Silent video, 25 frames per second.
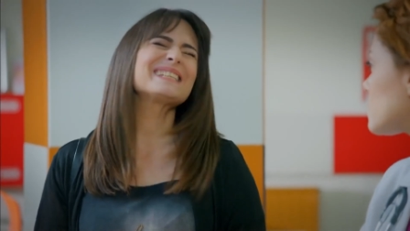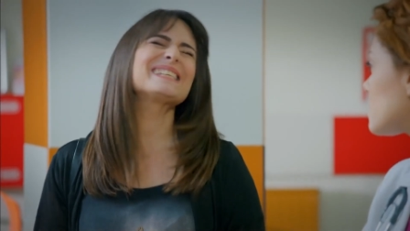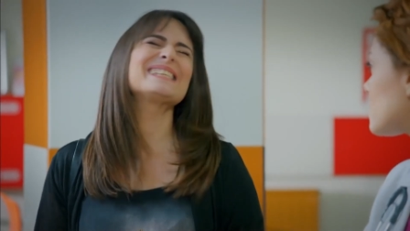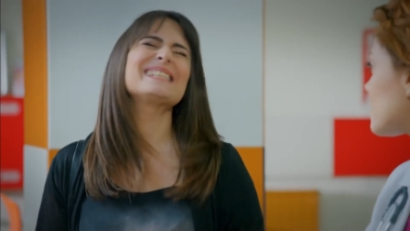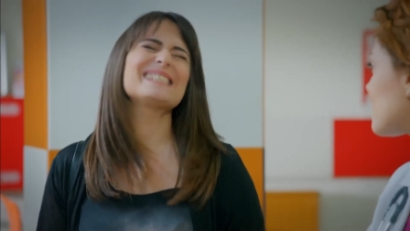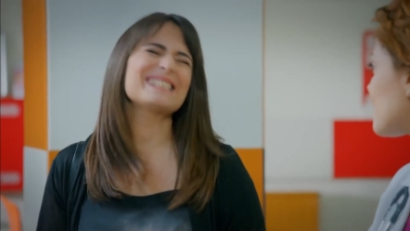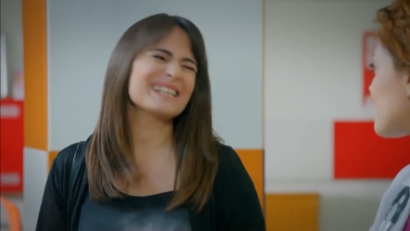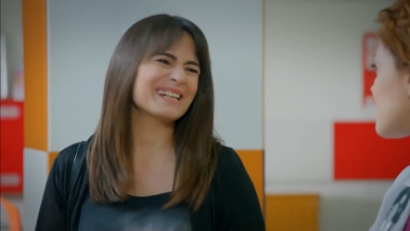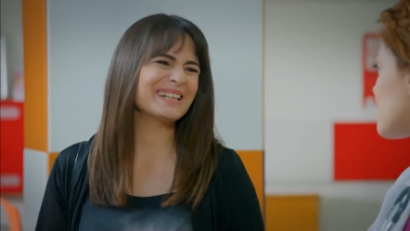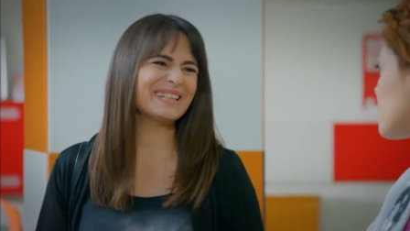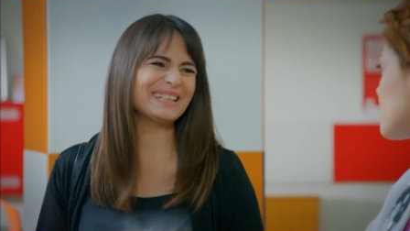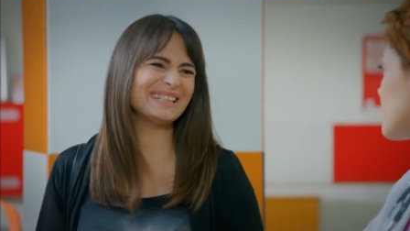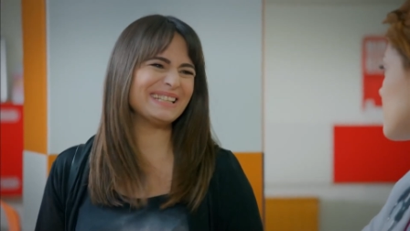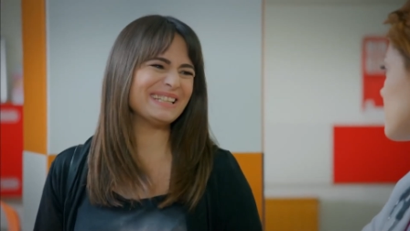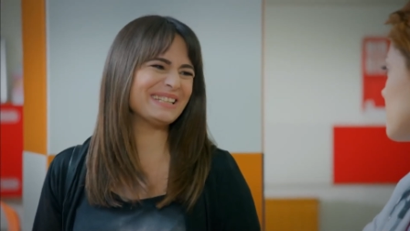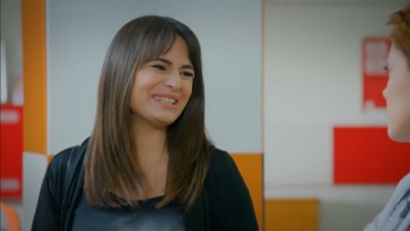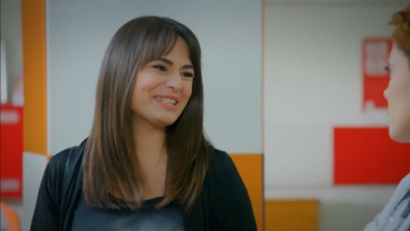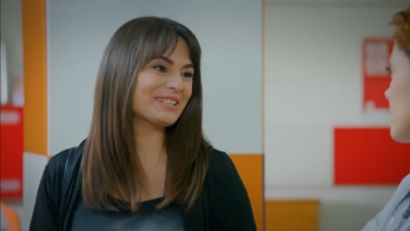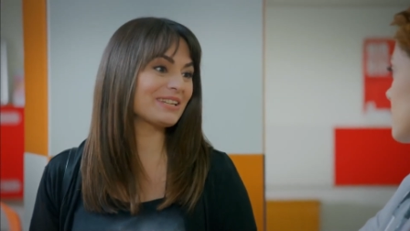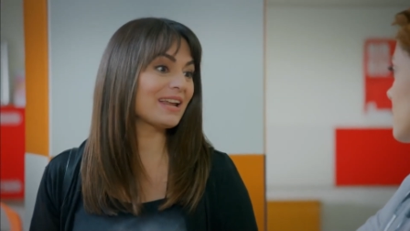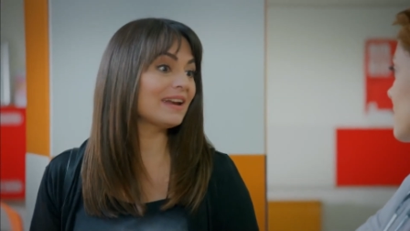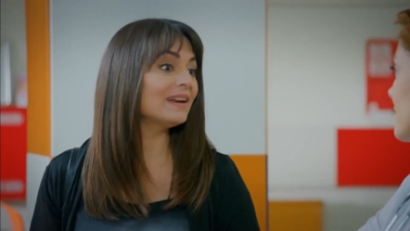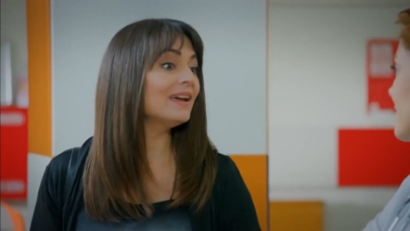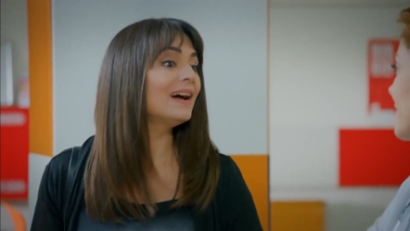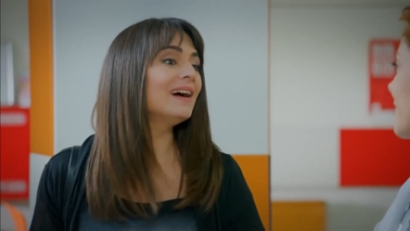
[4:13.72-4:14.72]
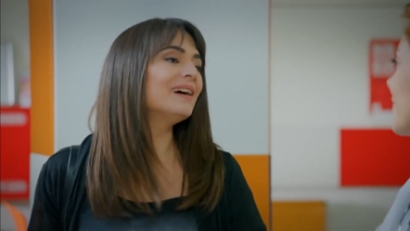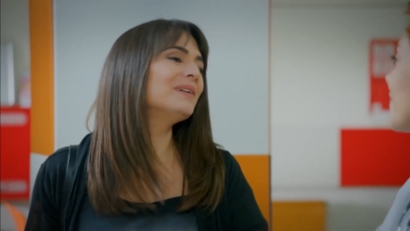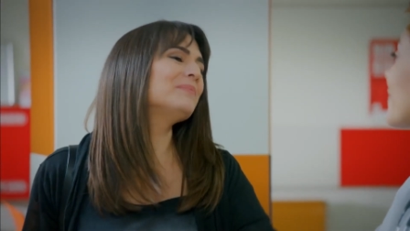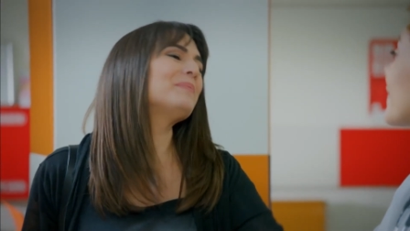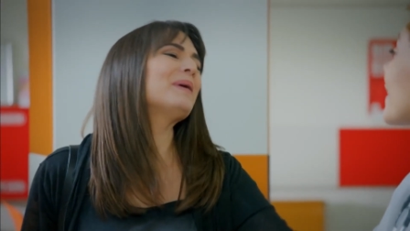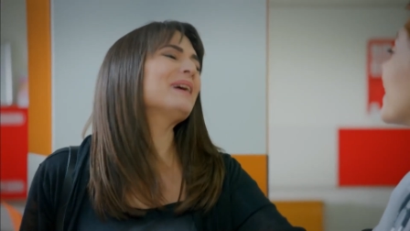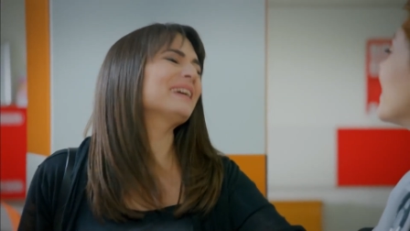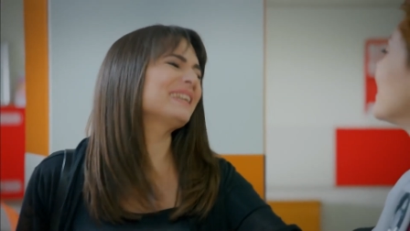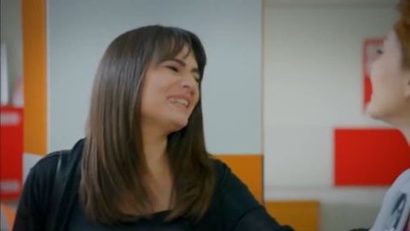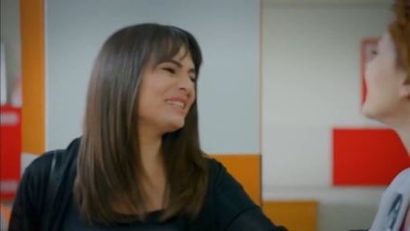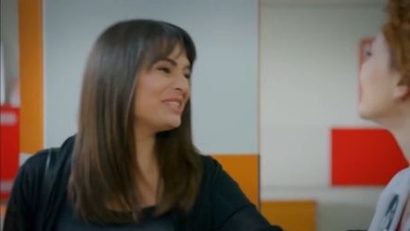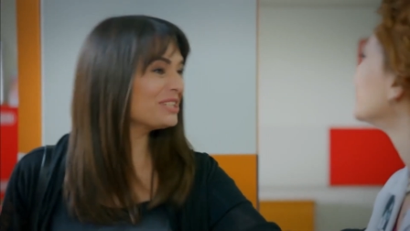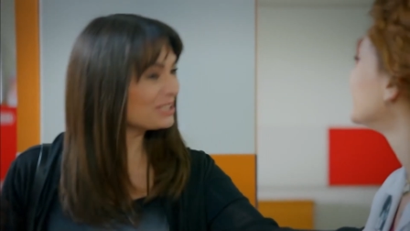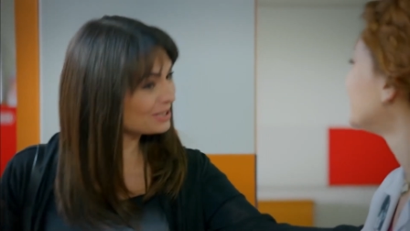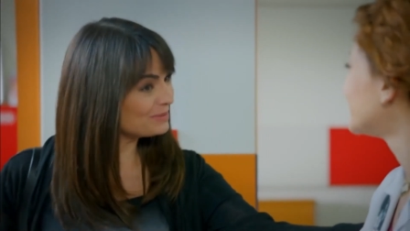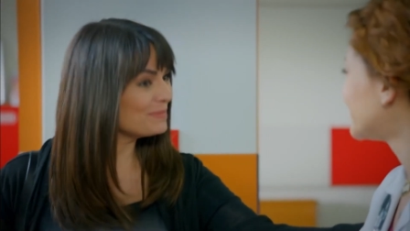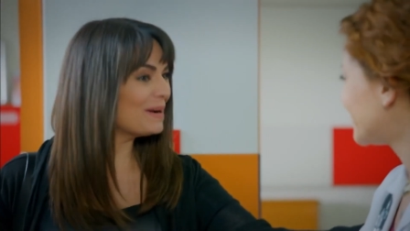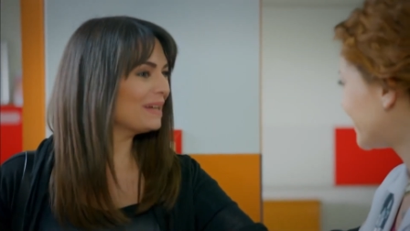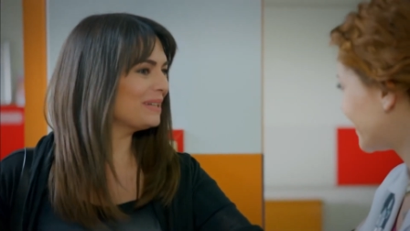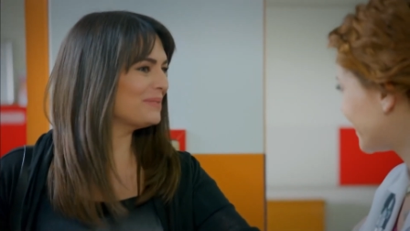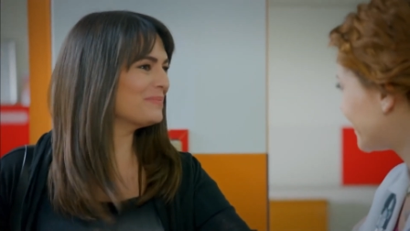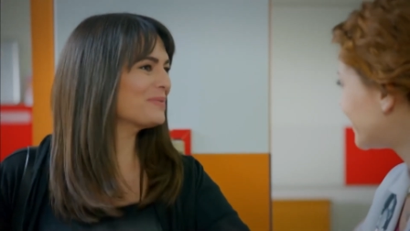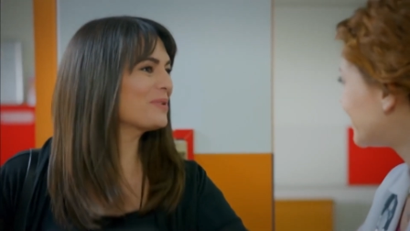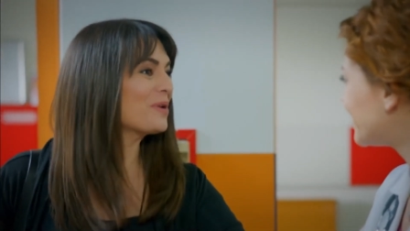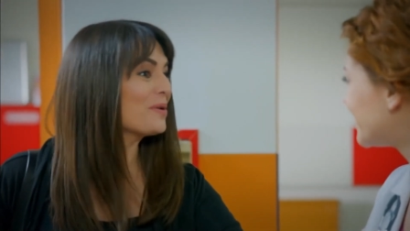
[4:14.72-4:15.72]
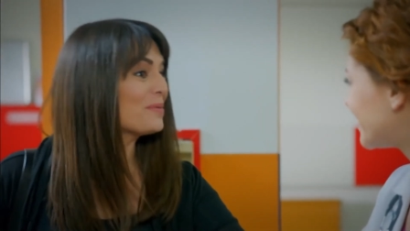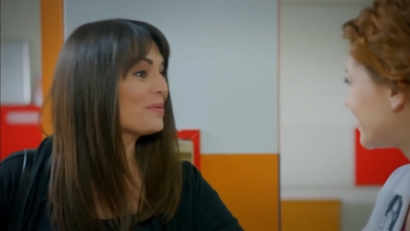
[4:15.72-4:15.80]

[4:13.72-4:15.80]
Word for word: Size hayırlı işler. Ben geciktim annemi